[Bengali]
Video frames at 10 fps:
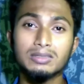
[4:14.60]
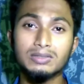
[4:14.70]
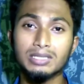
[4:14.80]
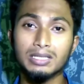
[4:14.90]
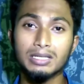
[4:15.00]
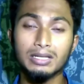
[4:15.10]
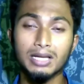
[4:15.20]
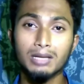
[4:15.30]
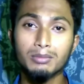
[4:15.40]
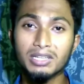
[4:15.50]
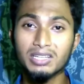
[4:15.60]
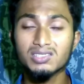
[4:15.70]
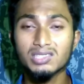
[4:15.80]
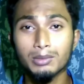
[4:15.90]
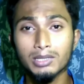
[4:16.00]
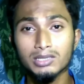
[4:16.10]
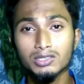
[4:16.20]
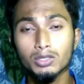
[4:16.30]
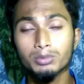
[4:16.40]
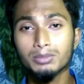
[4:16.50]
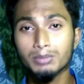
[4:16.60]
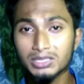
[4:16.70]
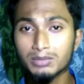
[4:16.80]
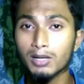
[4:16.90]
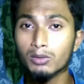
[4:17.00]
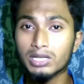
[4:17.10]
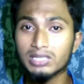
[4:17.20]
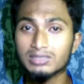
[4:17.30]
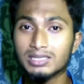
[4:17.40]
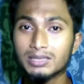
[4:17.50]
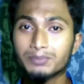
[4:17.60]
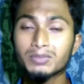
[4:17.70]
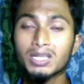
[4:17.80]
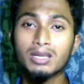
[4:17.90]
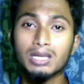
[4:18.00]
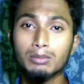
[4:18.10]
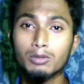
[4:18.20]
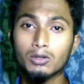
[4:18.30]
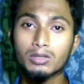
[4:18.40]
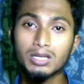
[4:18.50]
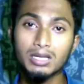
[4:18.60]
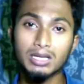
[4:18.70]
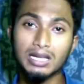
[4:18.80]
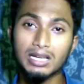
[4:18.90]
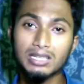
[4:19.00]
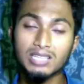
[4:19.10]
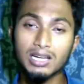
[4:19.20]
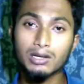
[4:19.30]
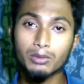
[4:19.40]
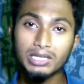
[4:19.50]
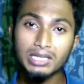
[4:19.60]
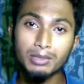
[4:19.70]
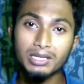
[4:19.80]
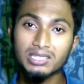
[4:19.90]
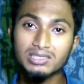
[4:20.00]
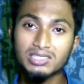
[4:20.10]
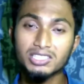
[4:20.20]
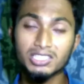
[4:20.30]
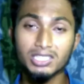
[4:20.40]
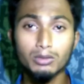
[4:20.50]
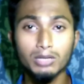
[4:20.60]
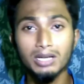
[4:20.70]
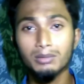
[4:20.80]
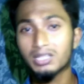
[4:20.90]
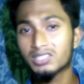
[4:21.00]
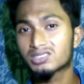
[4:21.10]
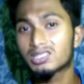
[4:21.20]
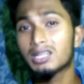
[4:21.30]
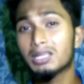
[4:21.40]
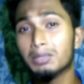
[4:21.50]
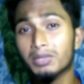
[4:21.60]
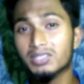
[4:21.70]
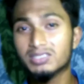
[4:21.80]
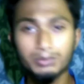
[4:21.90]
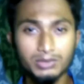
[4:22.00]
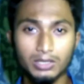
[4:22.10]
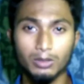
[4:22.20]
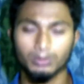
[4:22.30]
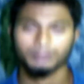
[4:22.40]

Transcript: যে ডাইনামিক রেঞ্জটা আমার কাছে সবচেয়ে বেশি ভালো লেগেছে এবং এখানে যে আলট্রা ওয়াইড ক্যামেরাটি আছে সেটারও ডাইনামিক রেঞ্জটা ইমপ্রেসিভ ছিল